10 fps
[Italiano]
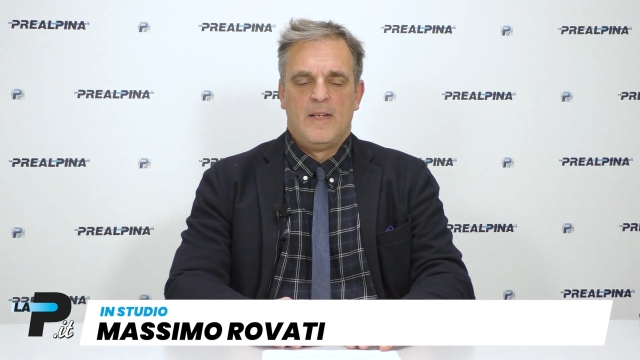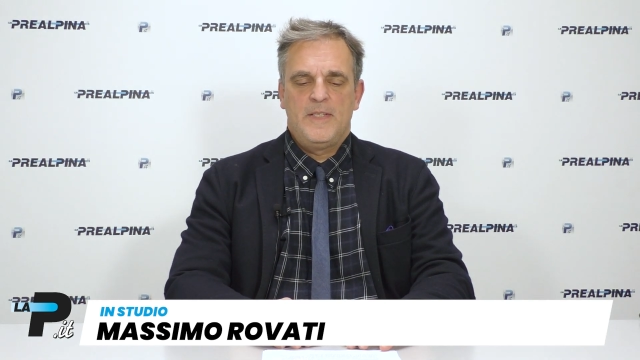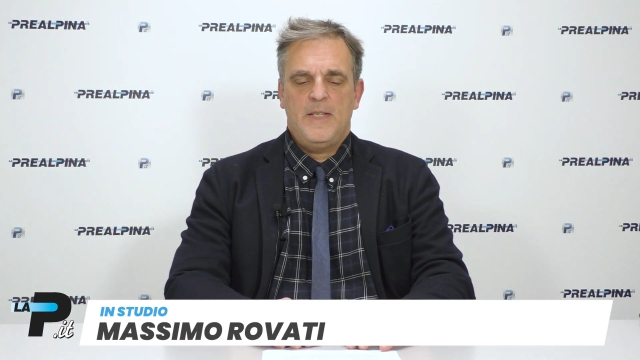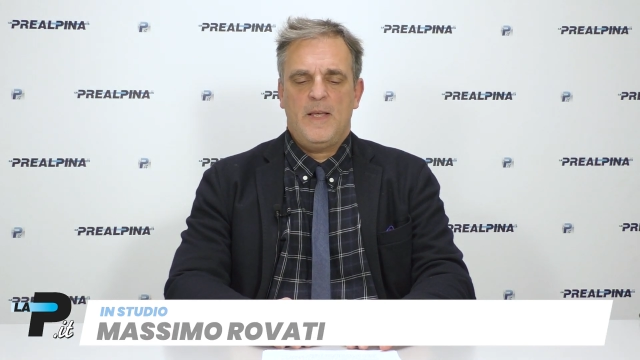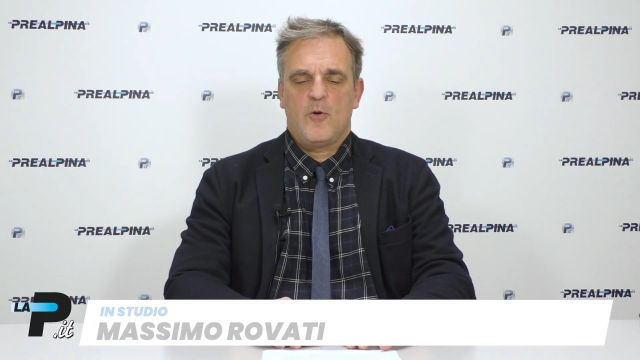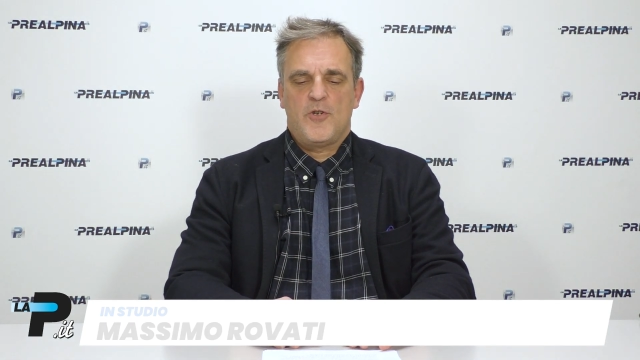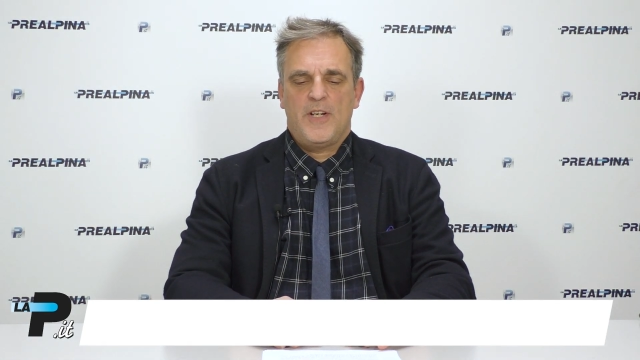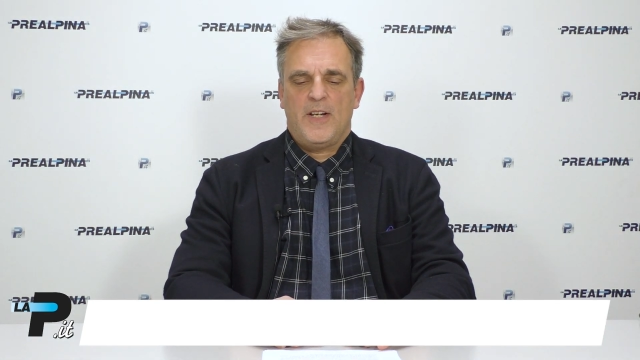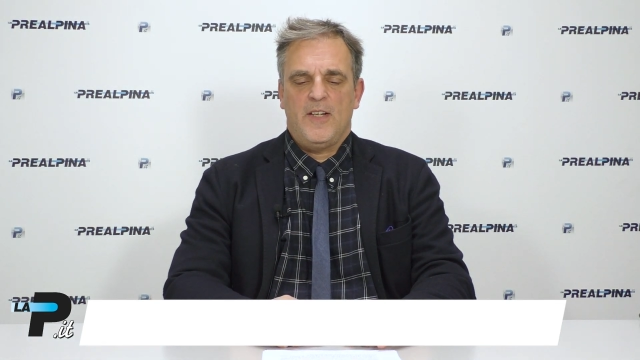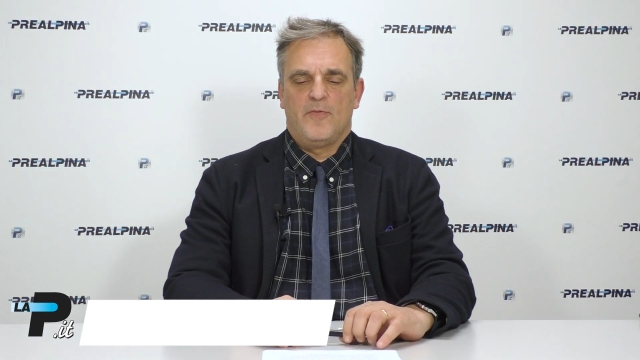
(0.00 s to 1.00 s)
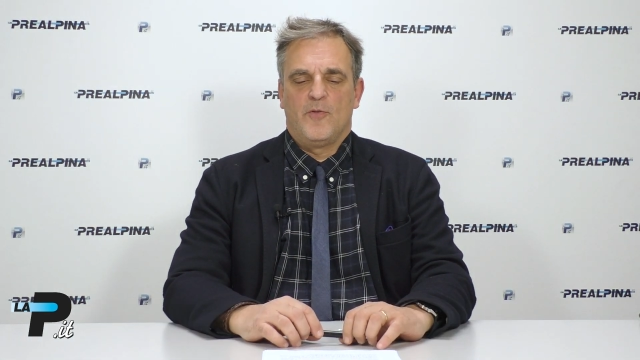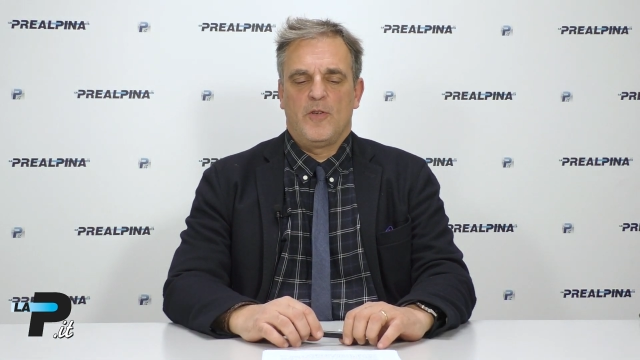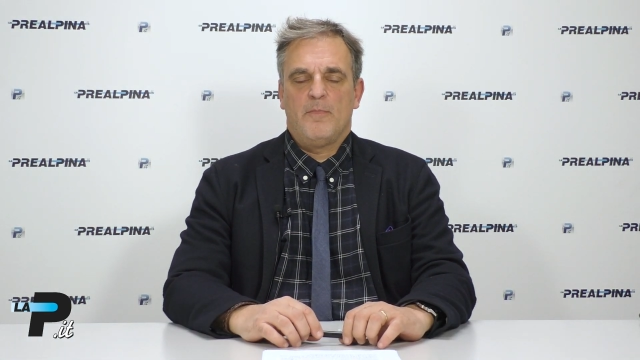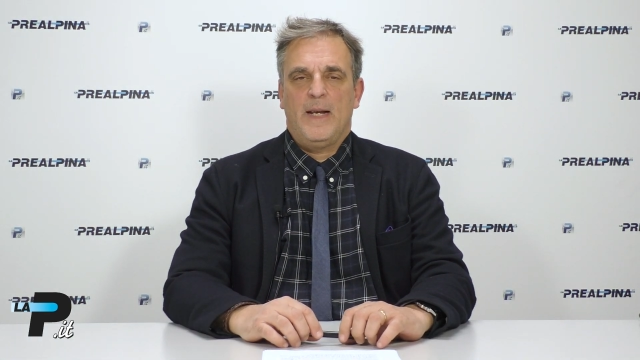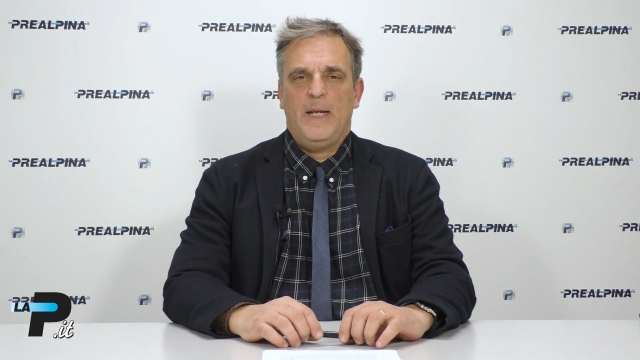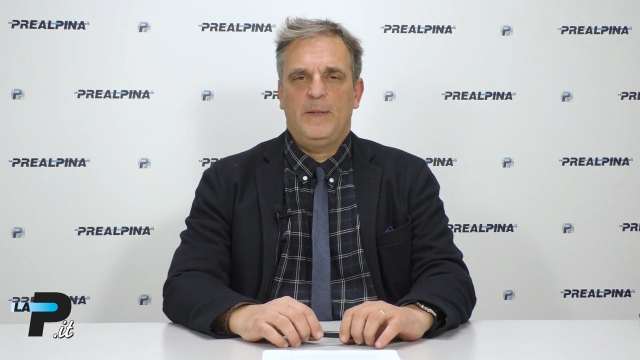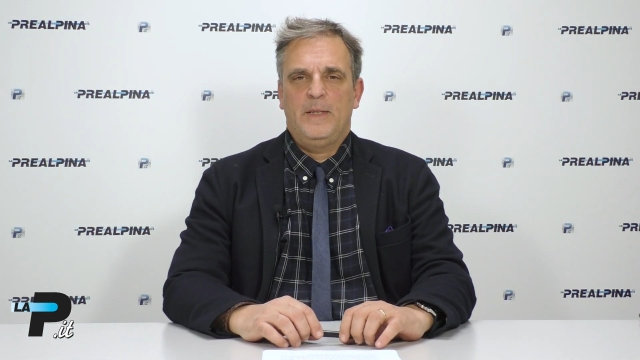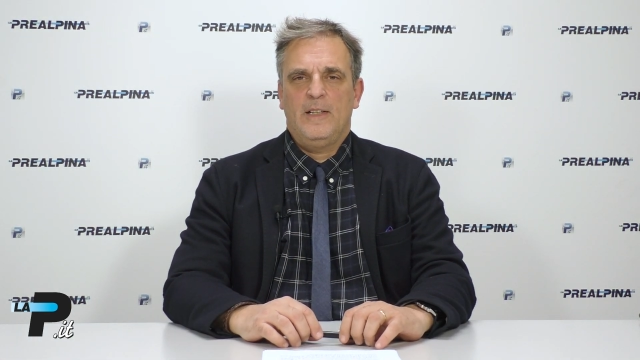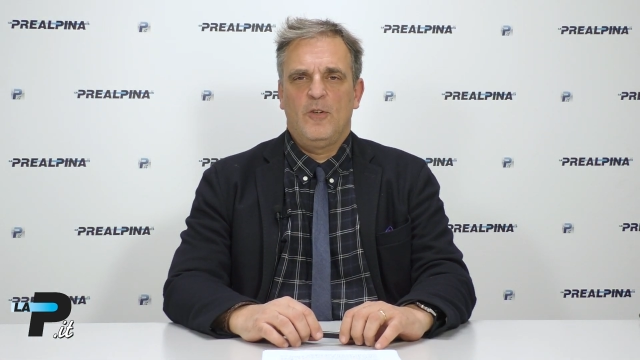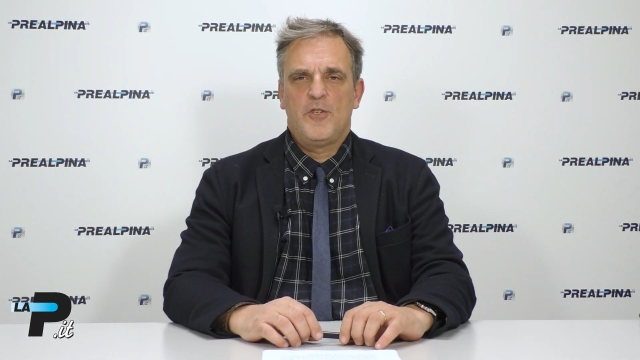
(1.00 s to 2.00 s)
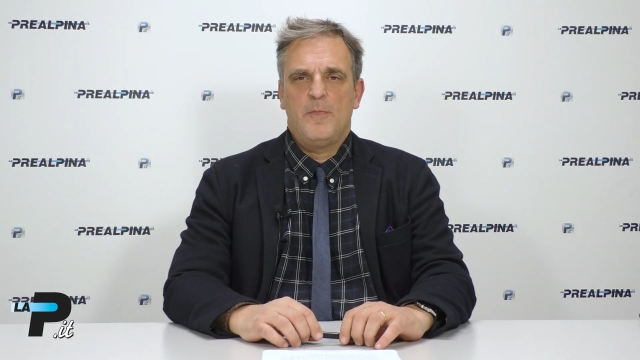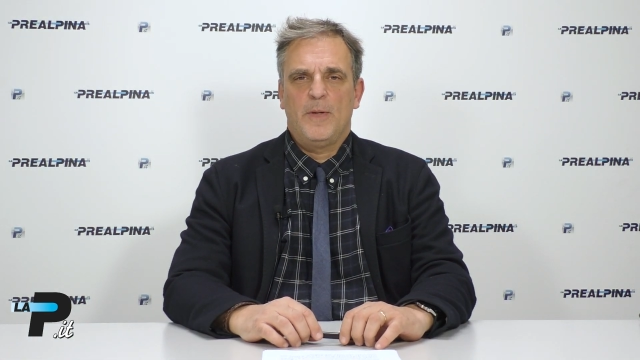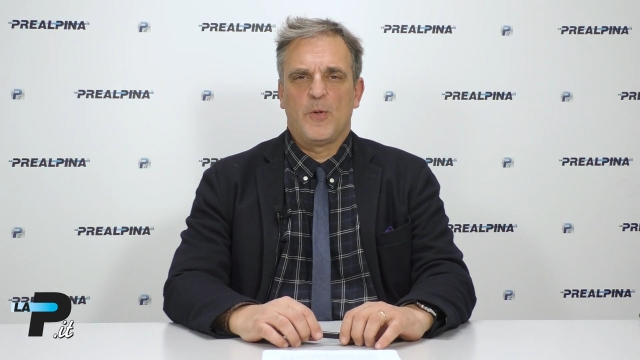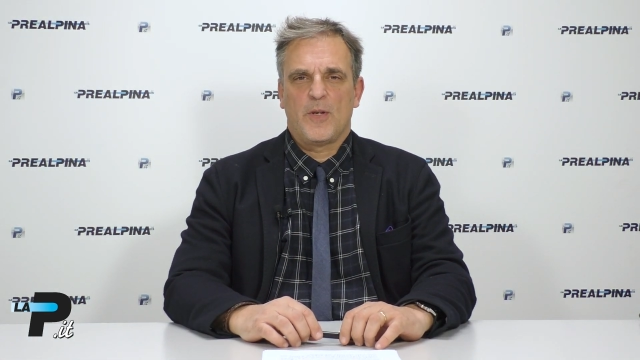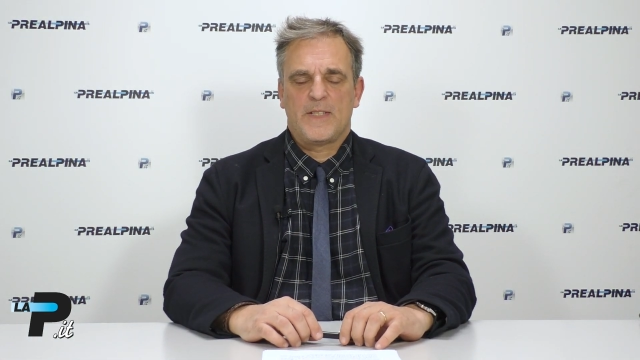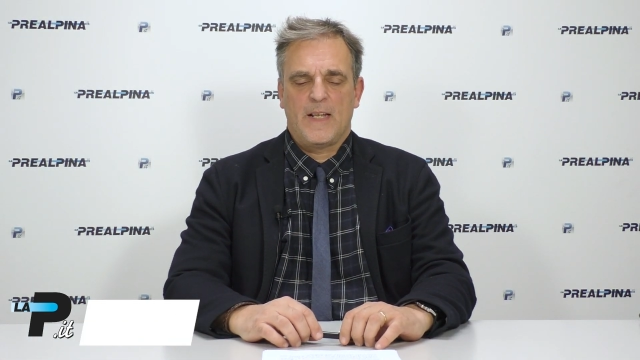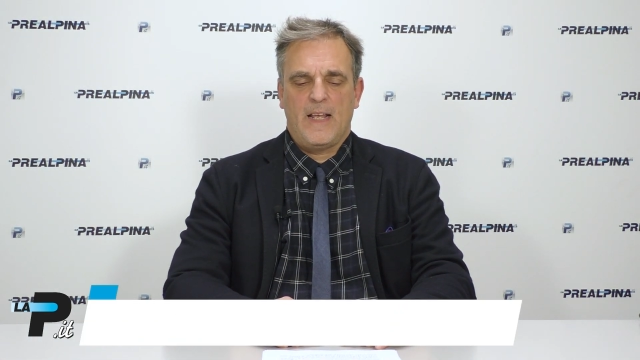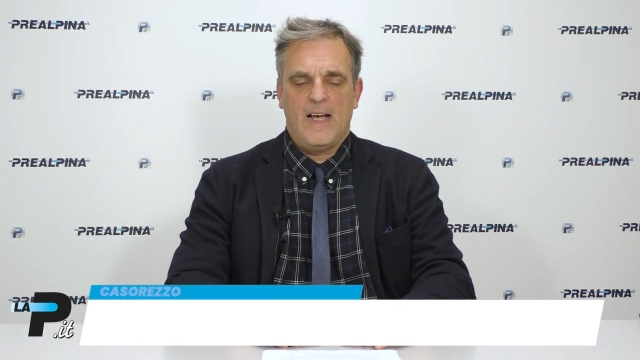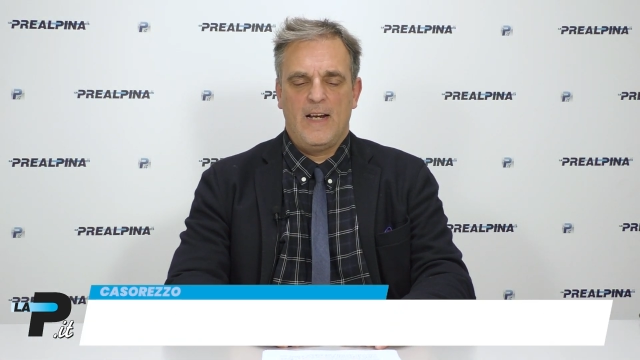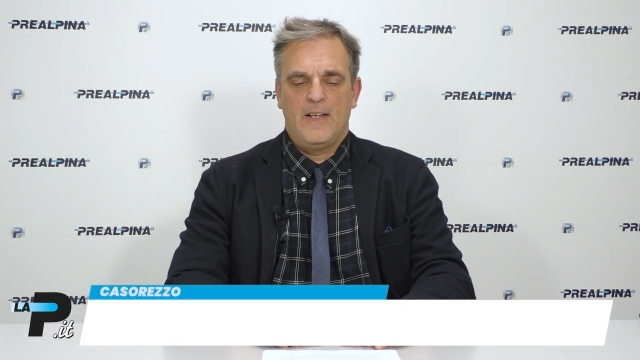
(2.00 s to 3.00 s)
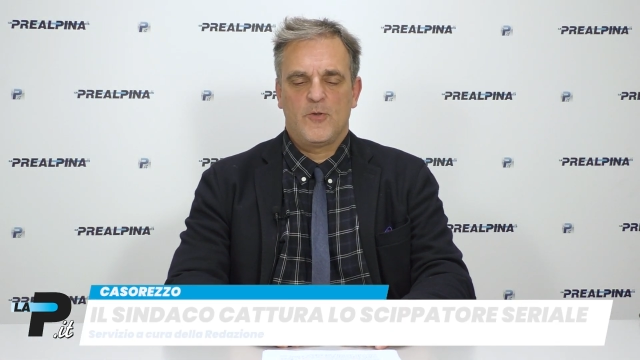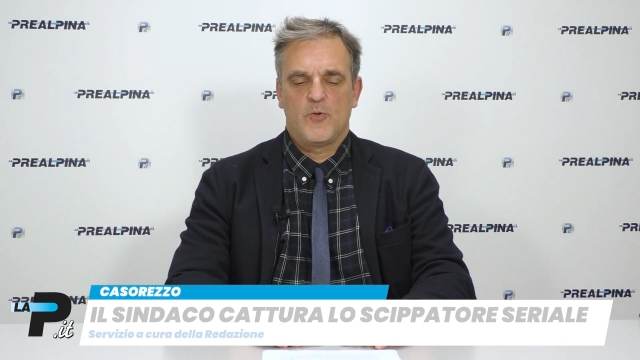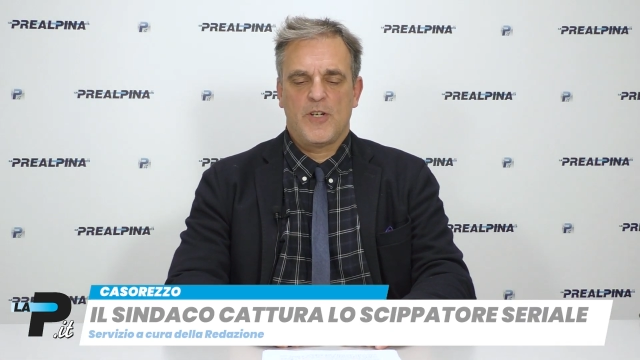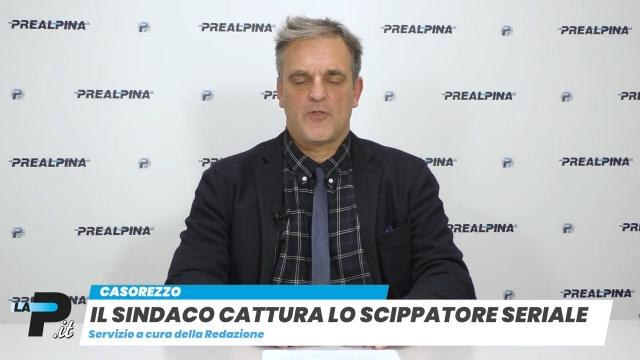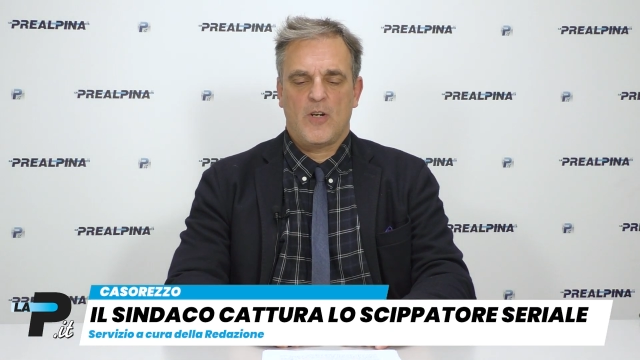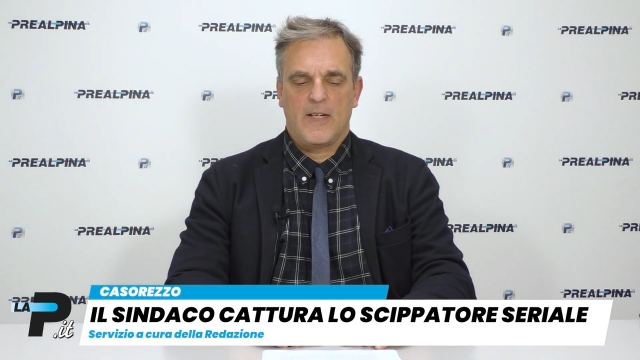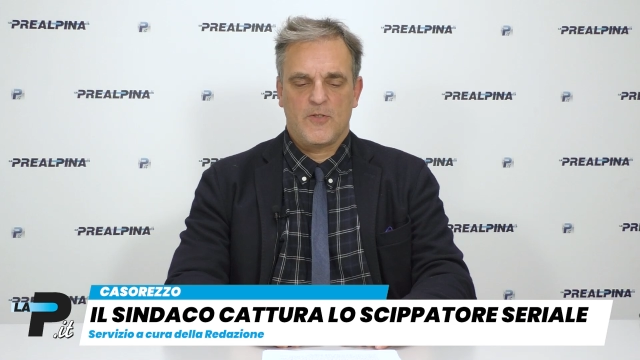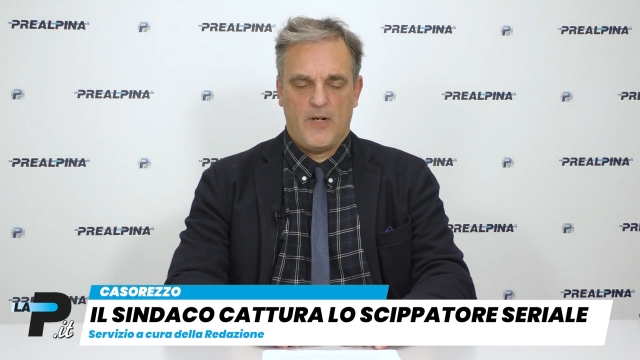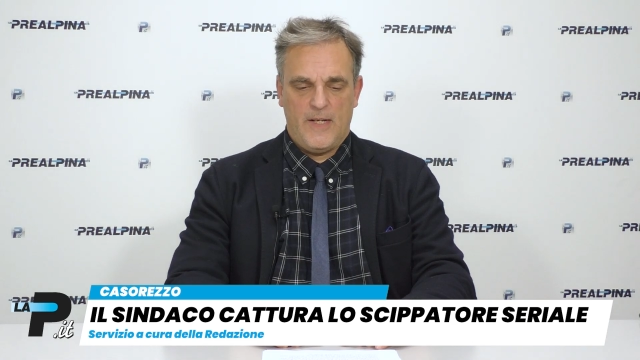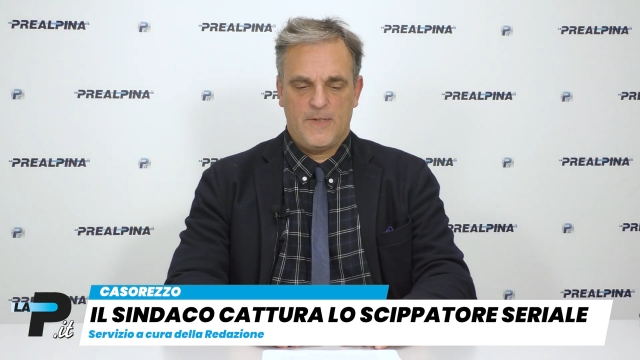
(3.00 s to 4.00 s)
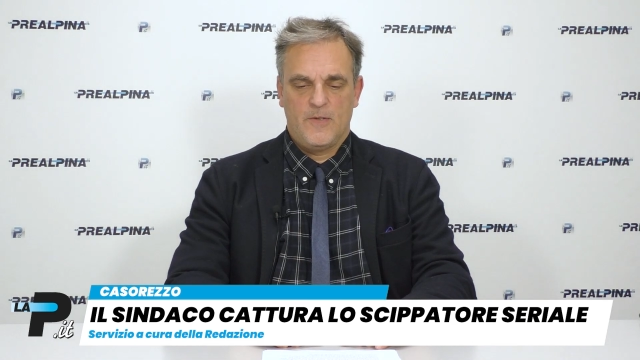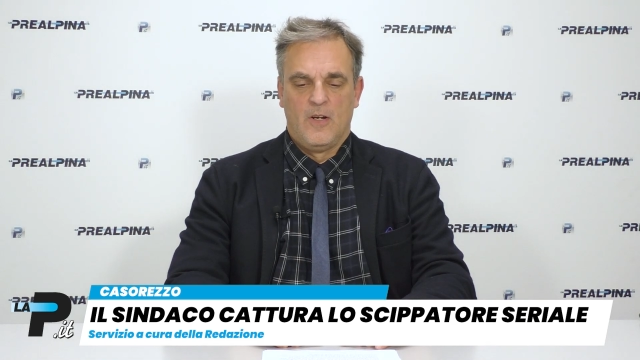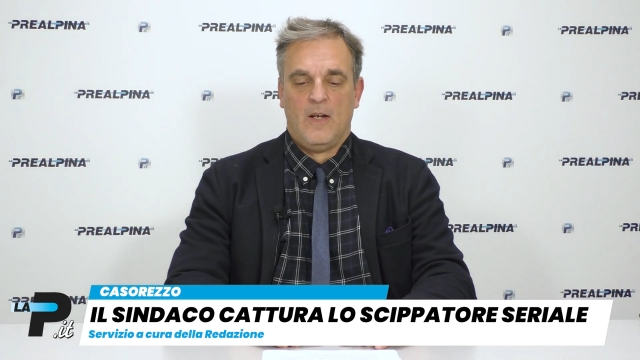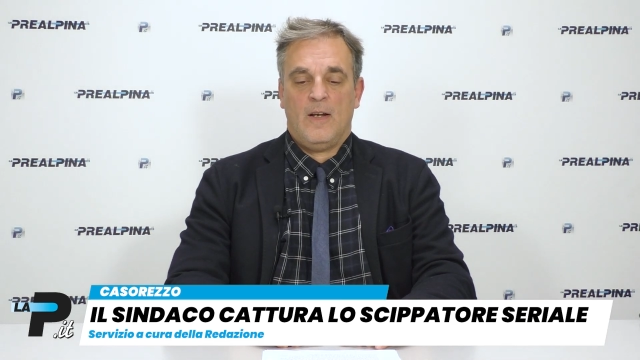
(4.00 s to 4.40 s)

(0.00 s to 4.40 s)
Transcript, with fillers: Sindaco sceriffo in manette lo scippatore seriale, è successo a Casorezzo,